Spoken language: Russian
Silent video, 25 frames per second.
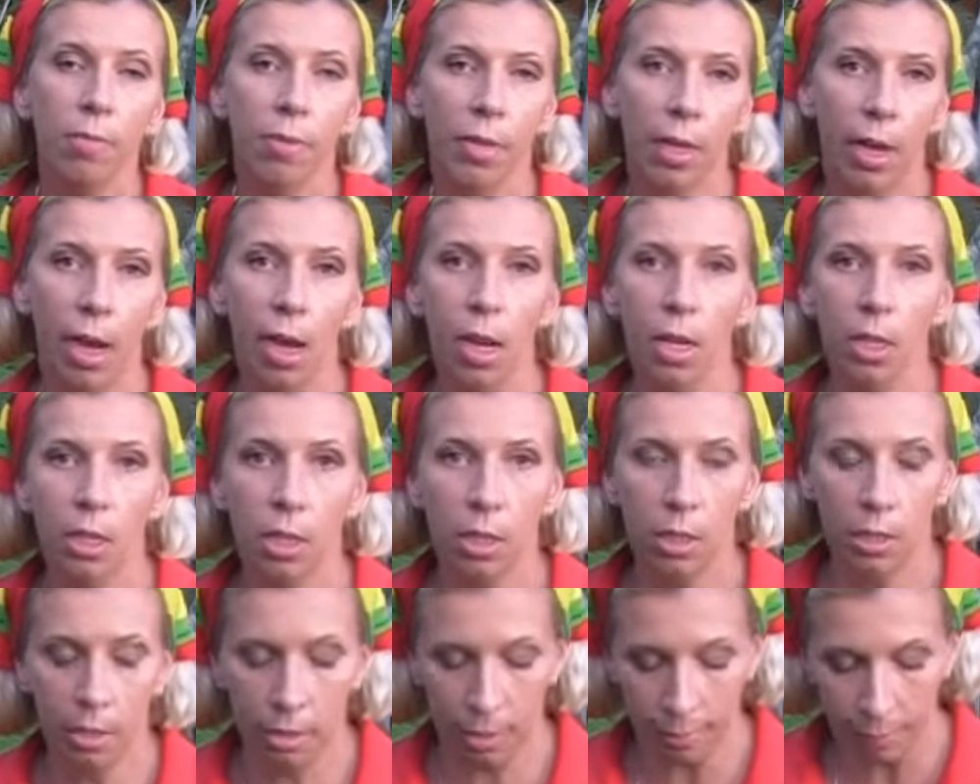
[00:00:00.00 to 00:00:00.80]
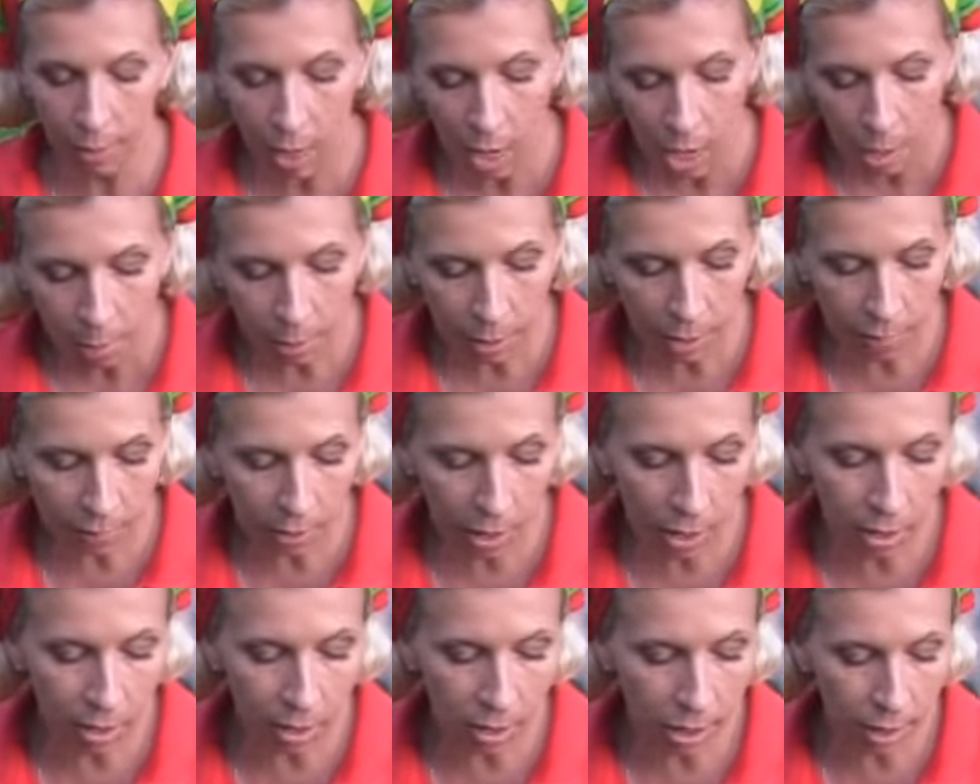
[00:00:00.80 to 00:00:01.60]
и в реальной жизни.
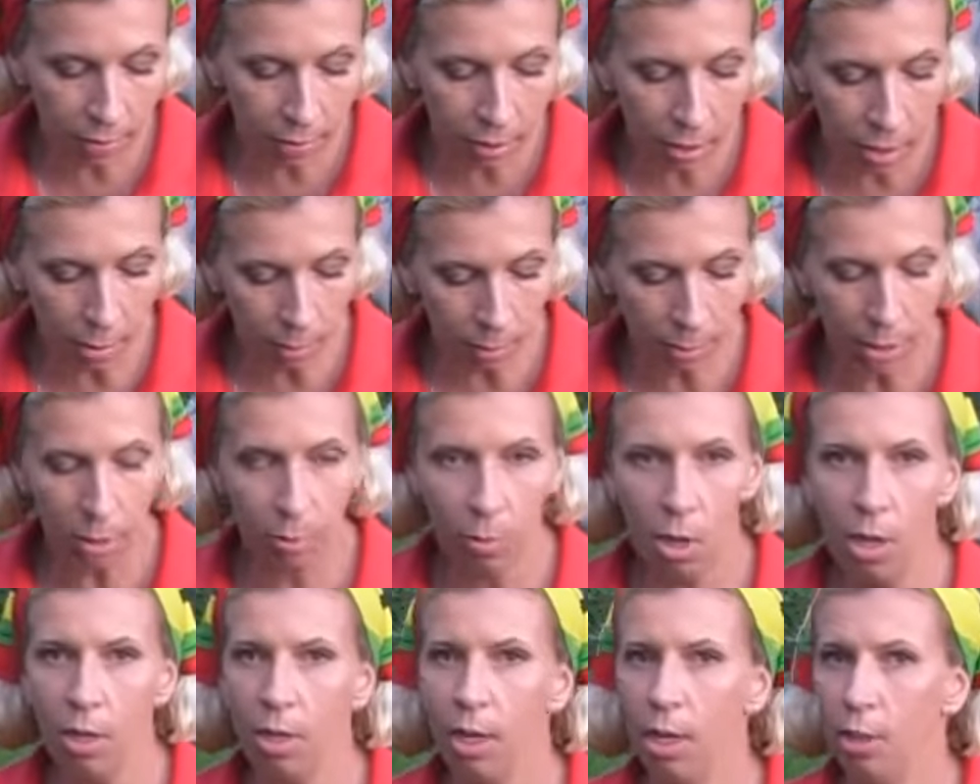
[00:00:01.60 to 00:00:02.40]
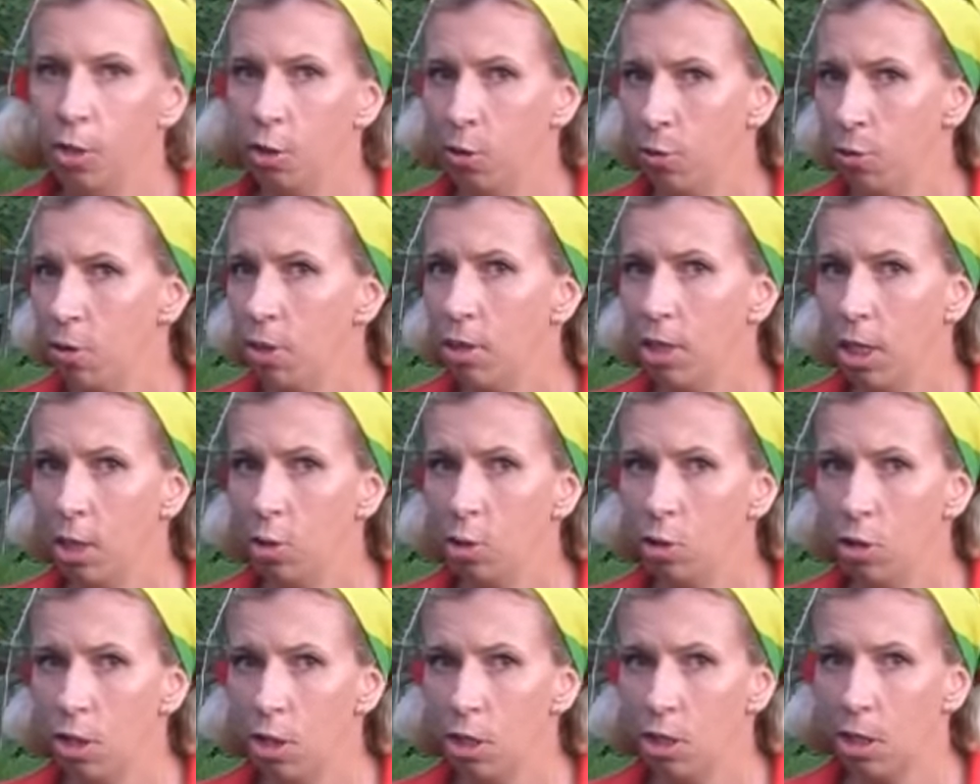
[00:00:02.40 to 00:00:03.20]
Правда, я не совсем понимаю, для чего я
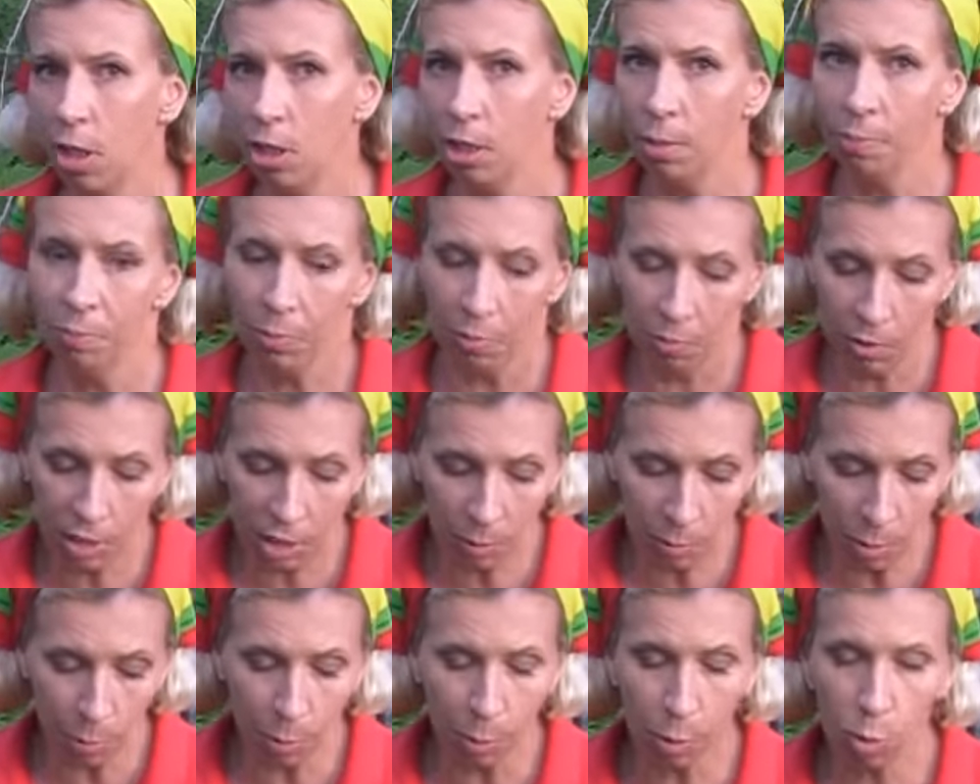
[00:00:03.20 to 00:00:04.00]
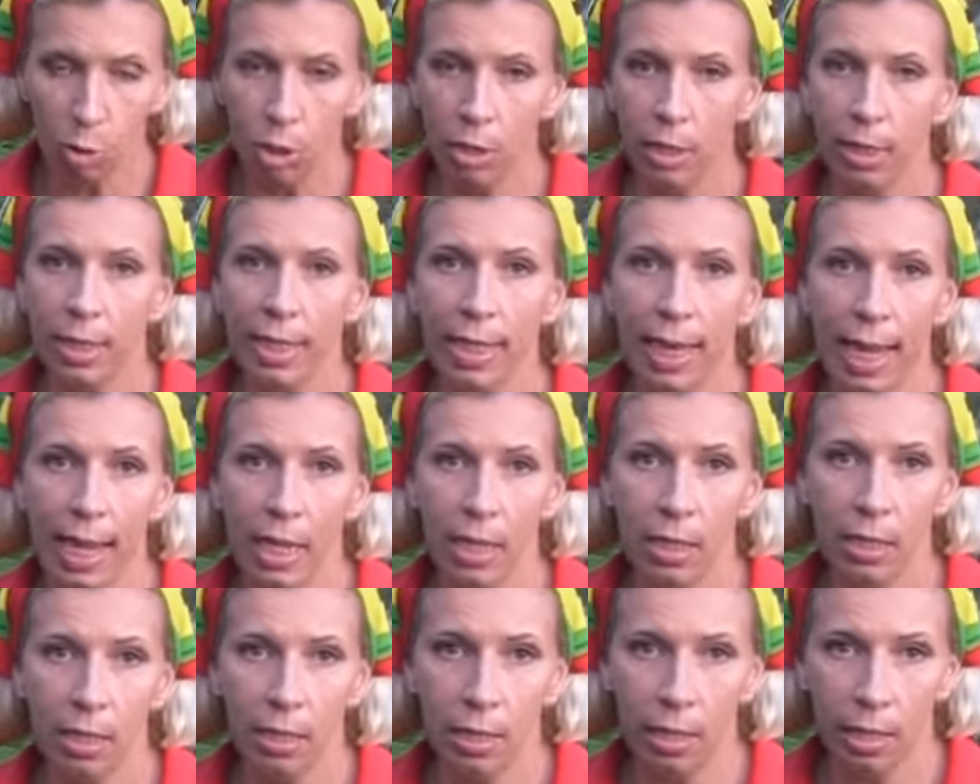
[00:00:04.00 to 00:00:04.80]
ее сажала. Видимо, просто для
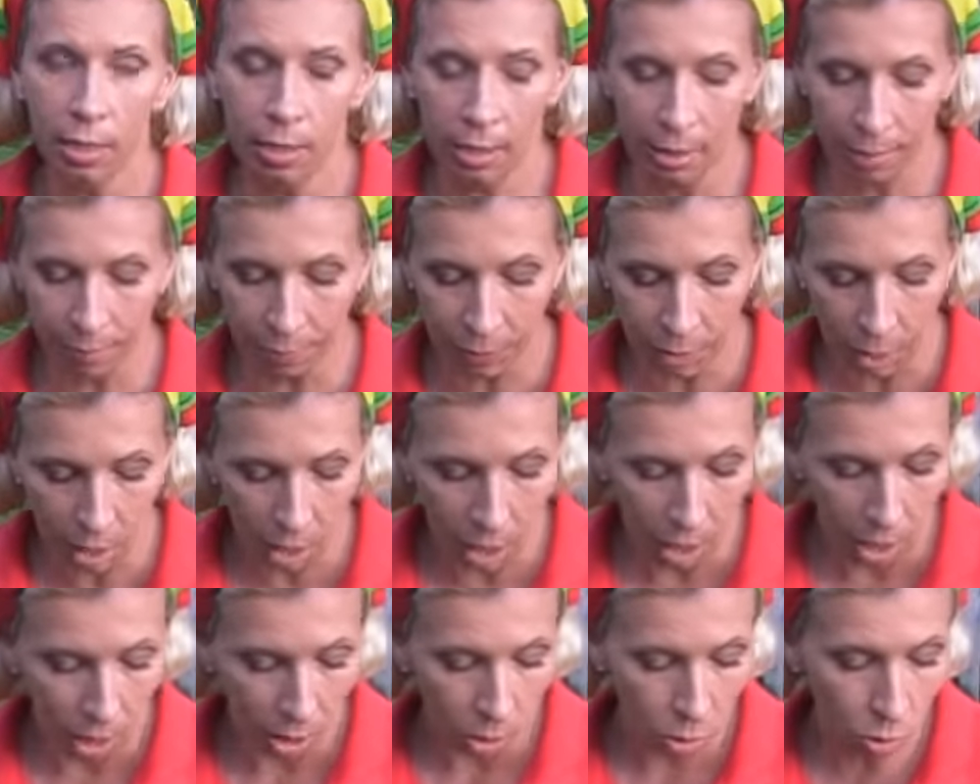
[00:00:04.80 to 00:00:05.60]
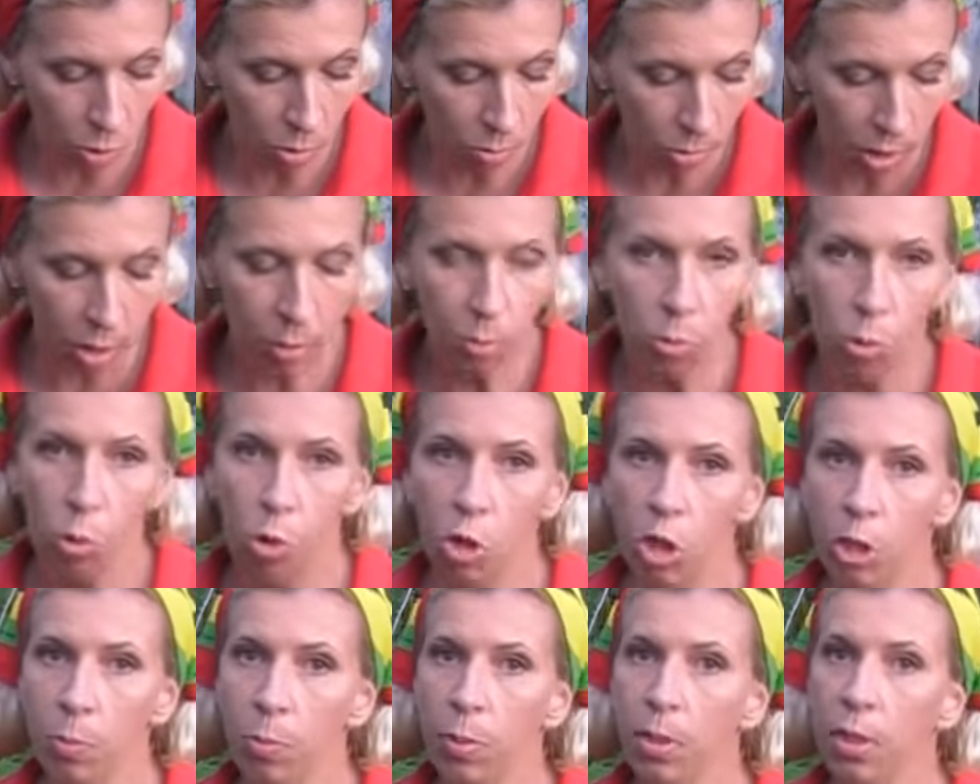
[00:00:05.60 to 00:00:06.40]
интереса. Ну и,
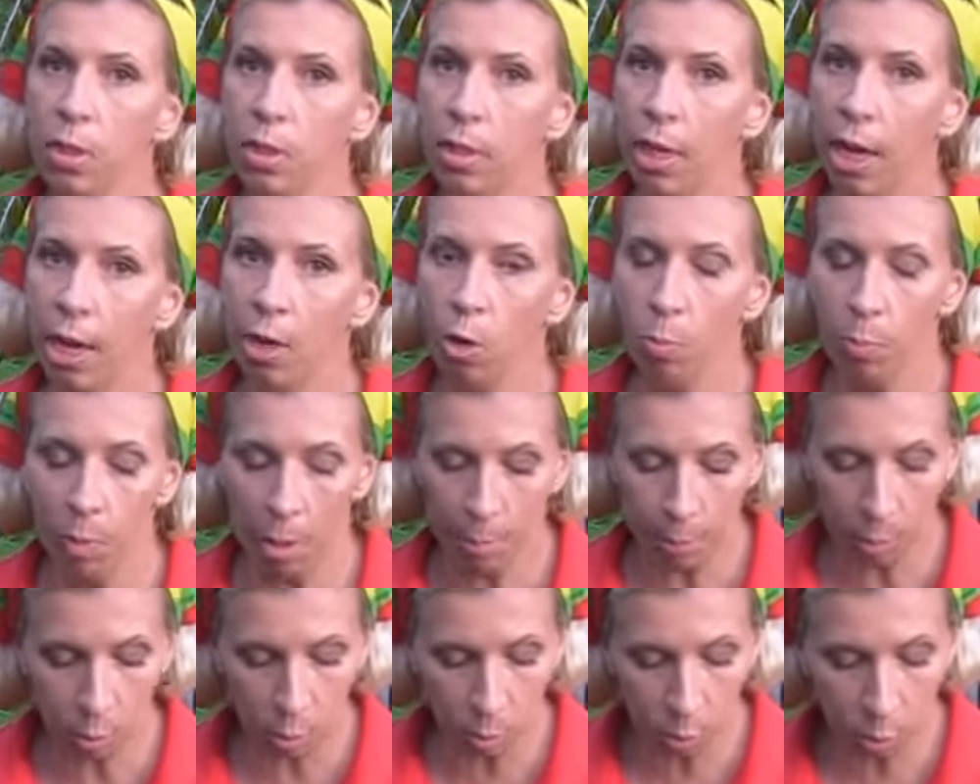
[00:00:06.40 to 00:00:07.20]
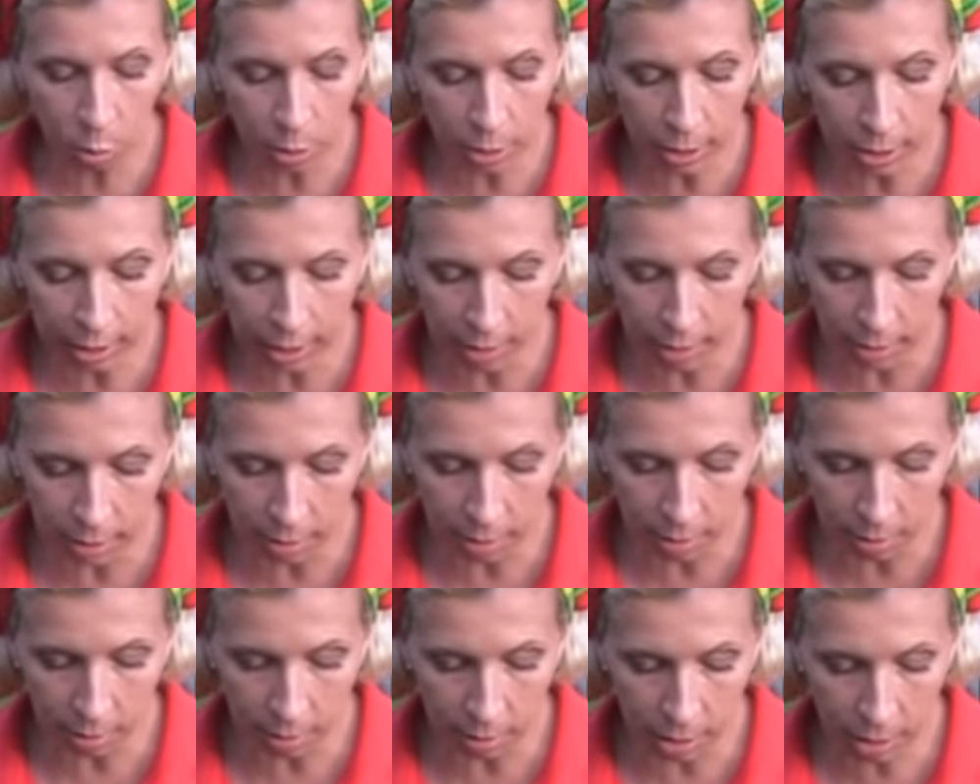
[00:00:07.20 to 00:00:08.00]
может быть, я ее попробую
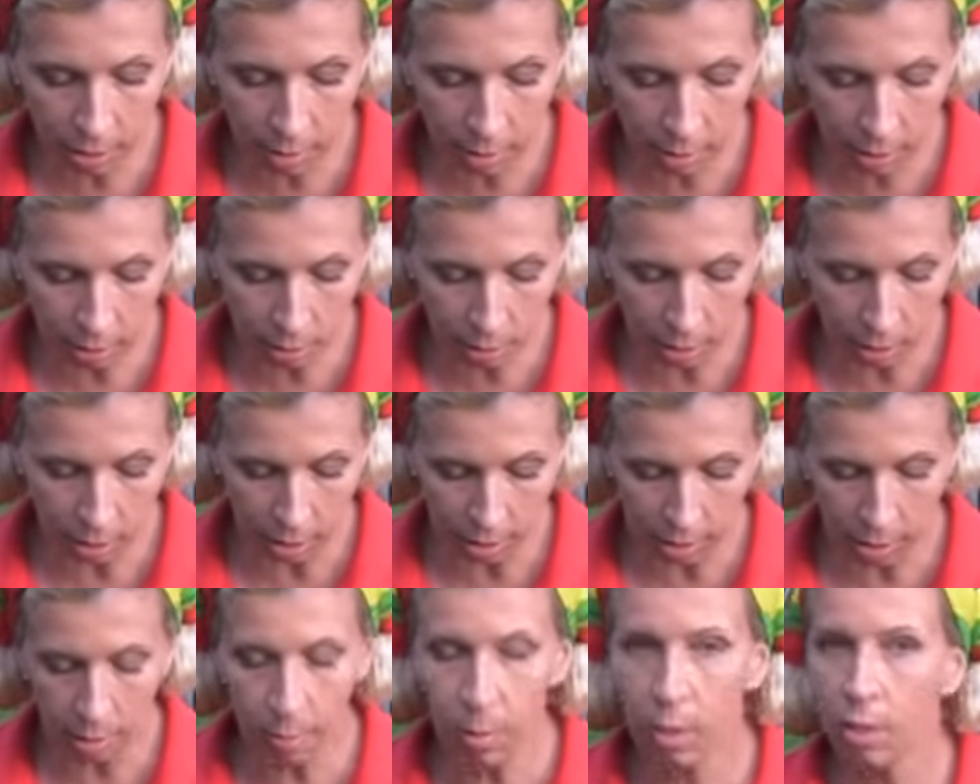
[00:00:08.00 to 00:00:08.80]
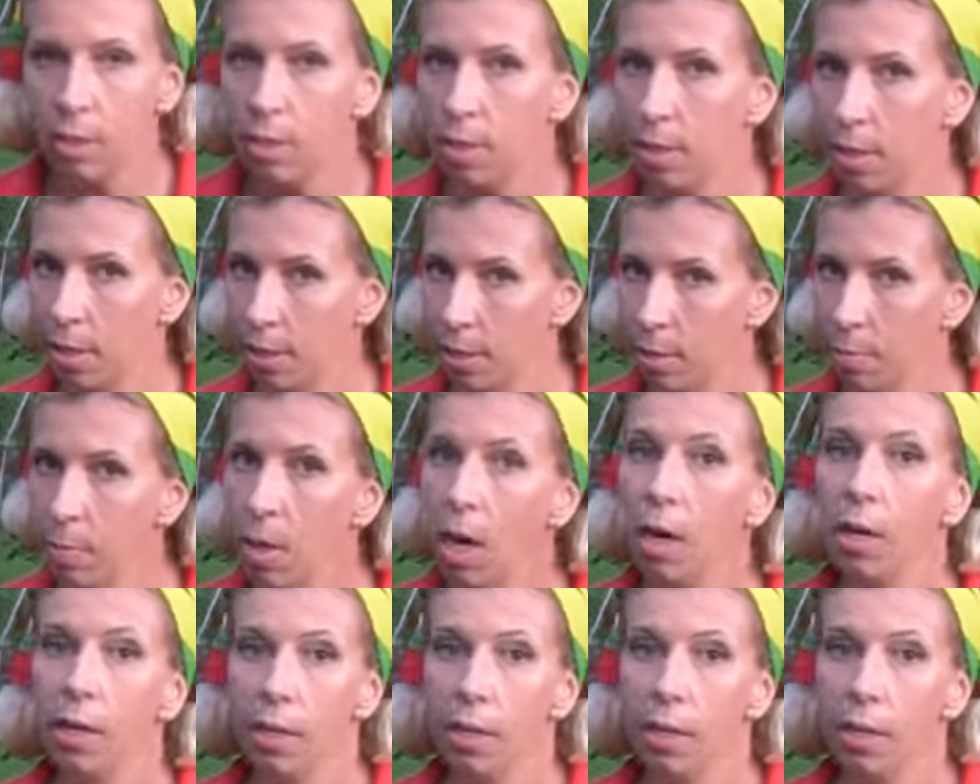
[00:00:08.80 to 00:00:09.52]
законсервировать вот такими целыми